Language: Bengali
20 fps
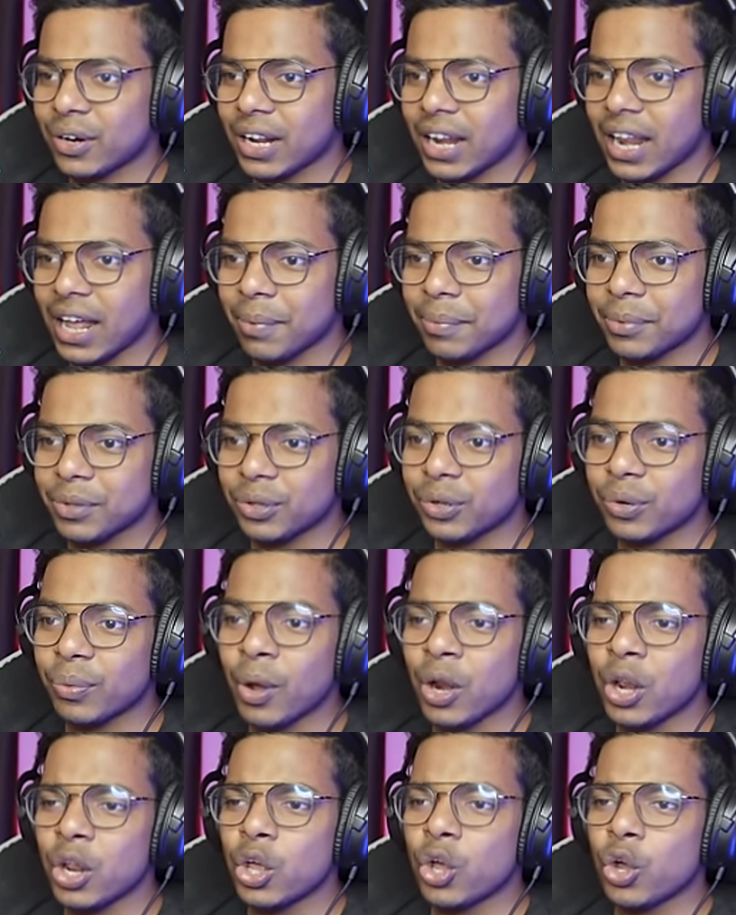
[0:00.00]
কটা লাগবে তোর
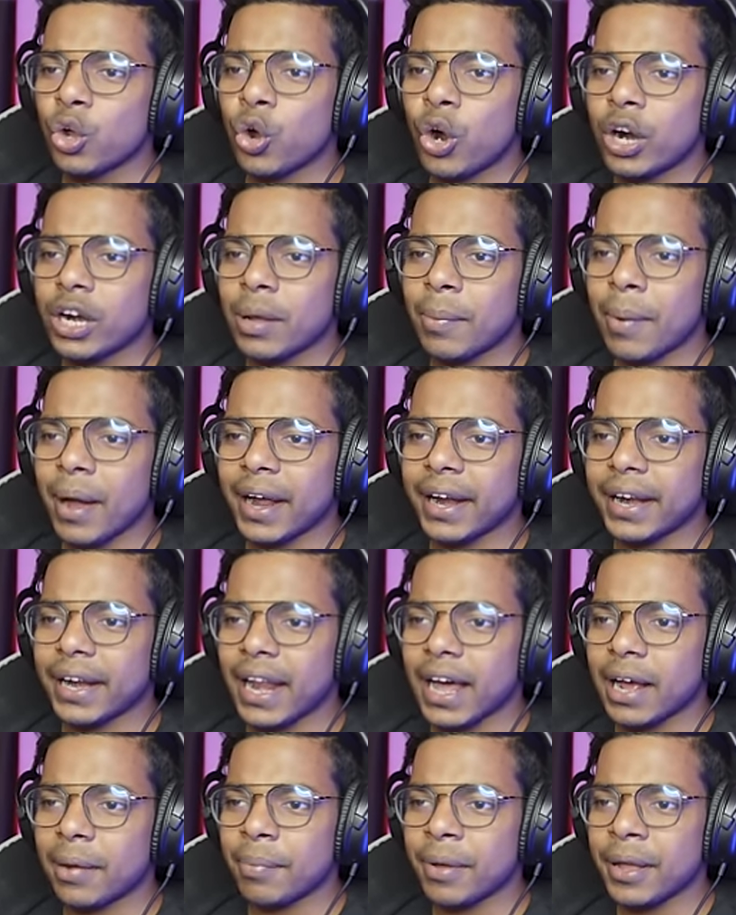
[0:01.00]
বল কটা বাকেট
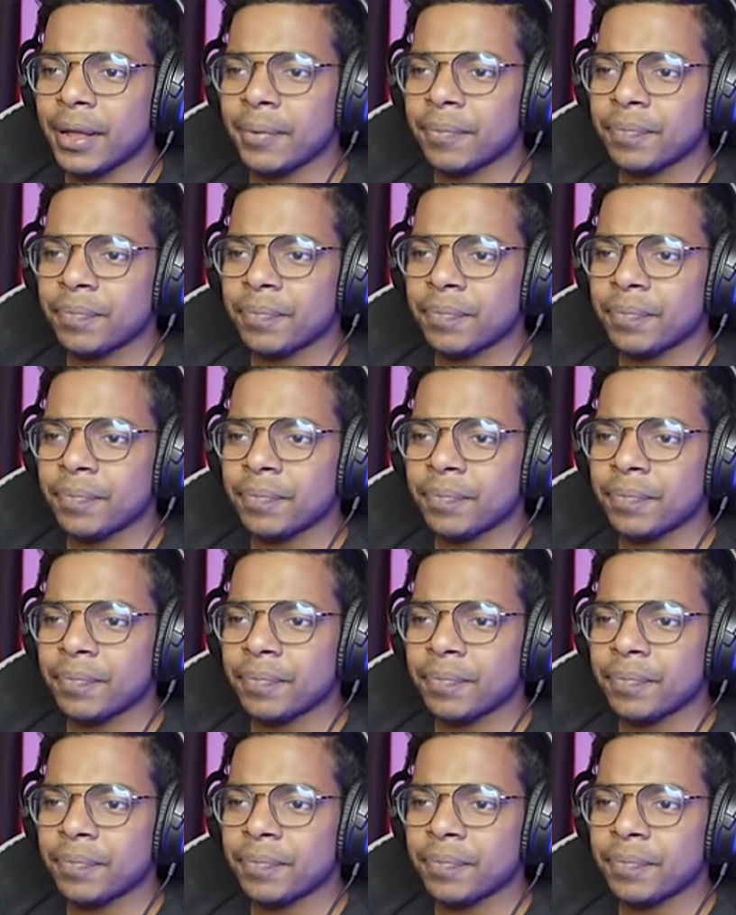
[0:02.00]
লাগবে